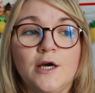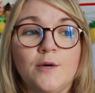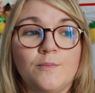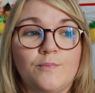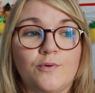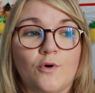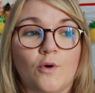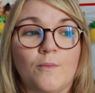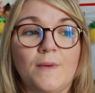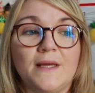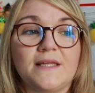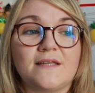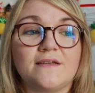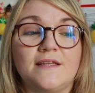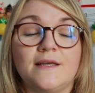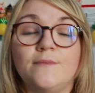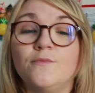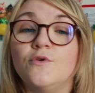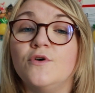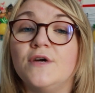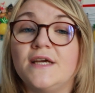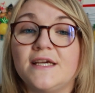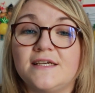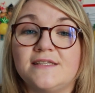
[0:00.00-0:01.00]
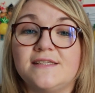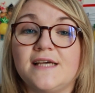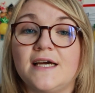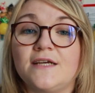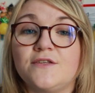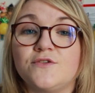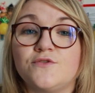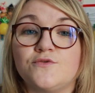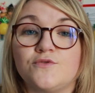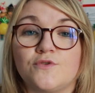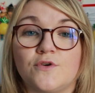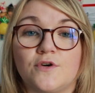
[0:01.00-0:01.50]
pour mettre des mots
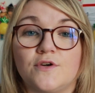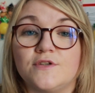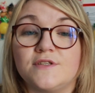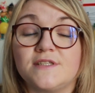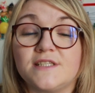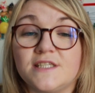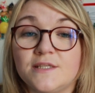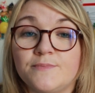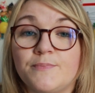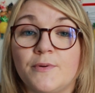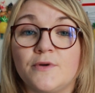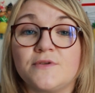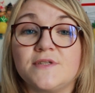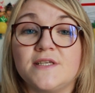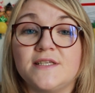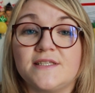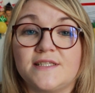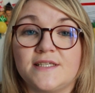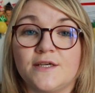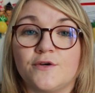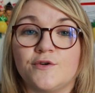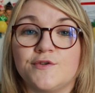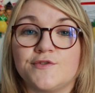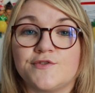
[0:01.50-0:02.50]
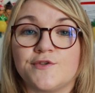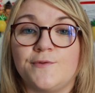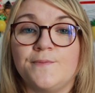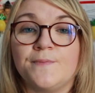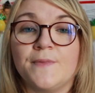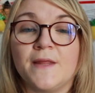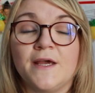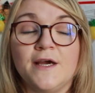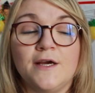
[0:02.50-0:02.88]
exacts sur ce qu'il pense et ce qu'il ressent.